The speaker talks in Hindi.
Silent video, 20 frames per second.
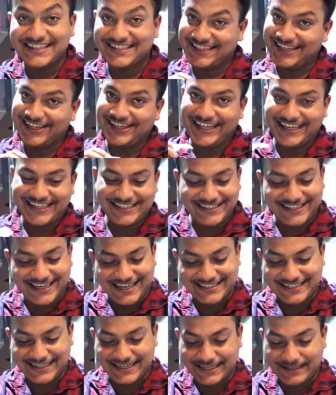कि इसका टेस्ट
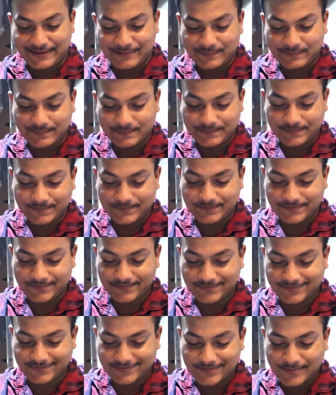कैसा है
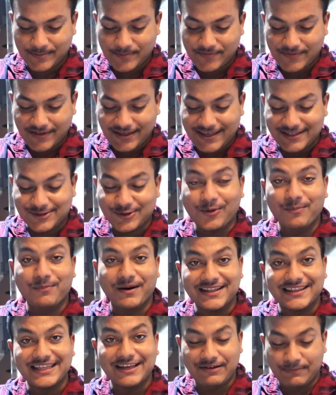इसको
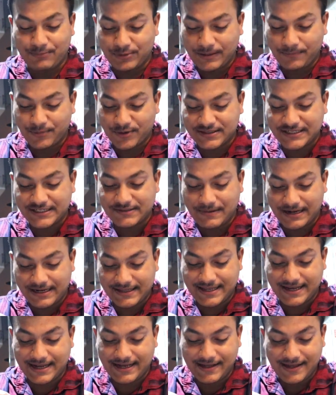बनते हुए पूरा प्रोसेस
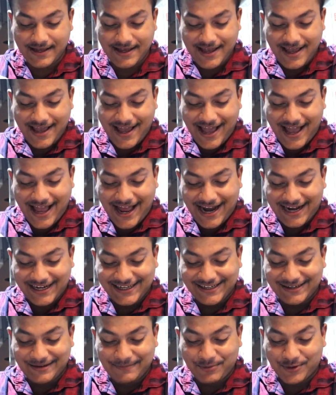मैंने देखा
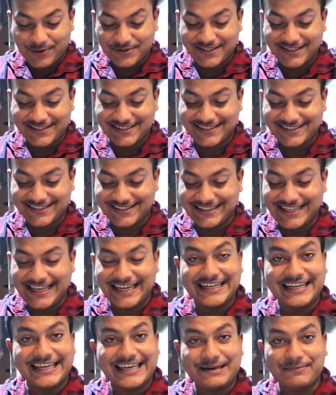एंड प्रोसेस
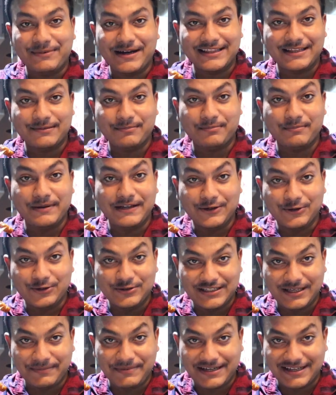देखने के बाद अब
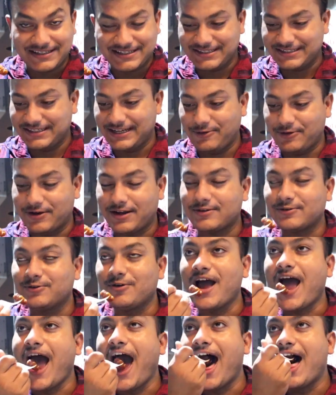बिल्कुल से भी रजिस्ट नहीं हो रहा सो
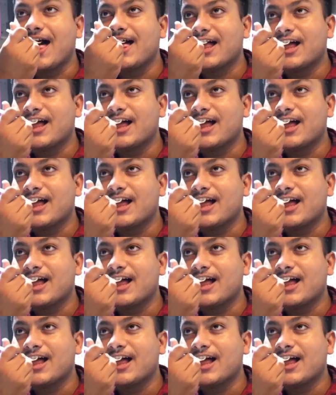so,